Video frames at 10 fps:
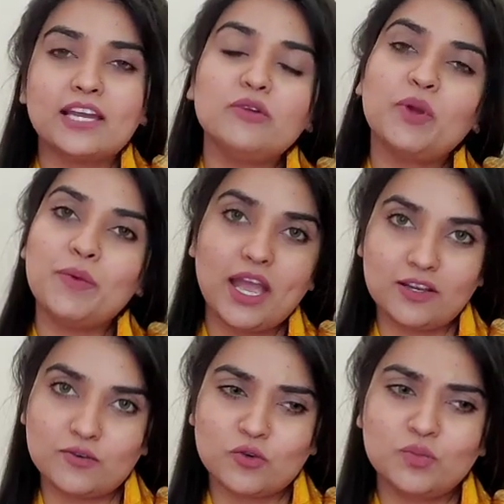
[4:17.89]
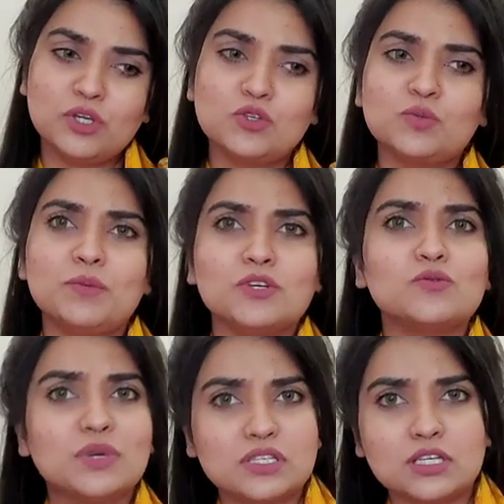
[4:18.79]
এক এক বেবি এক এক রকম কিছু বেবি
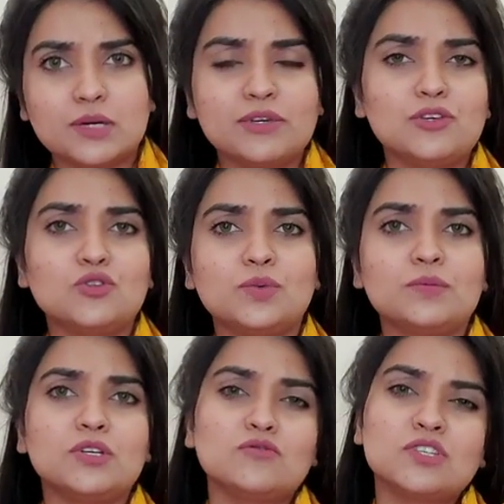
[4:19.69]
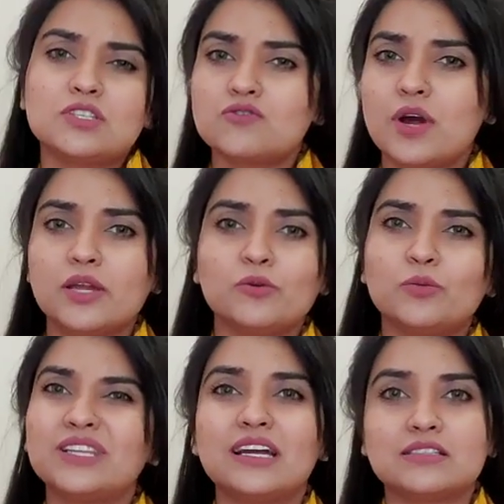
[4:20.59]
একটু বেশি খাবে কিছু বেবি একটু জাস্ট ট্রাই
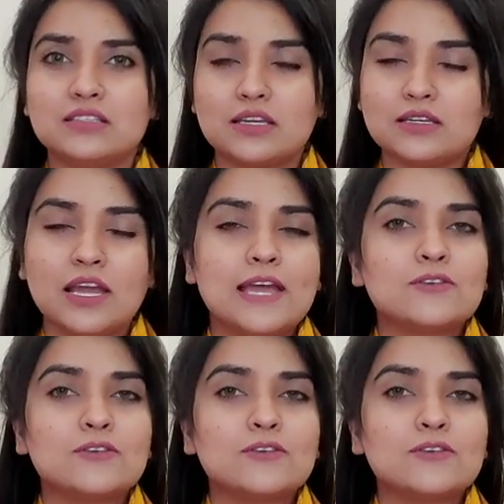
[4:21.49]
করবে দ্যাটস ইট